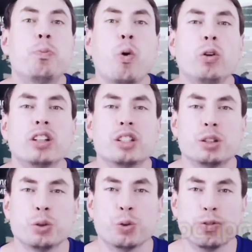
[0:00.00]

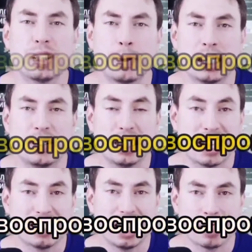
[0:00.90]
полностью воспроизведена
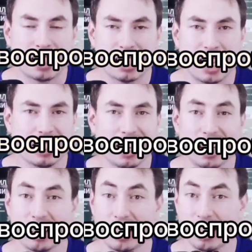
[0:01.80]
схема создания
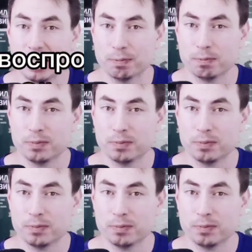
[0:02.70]
Air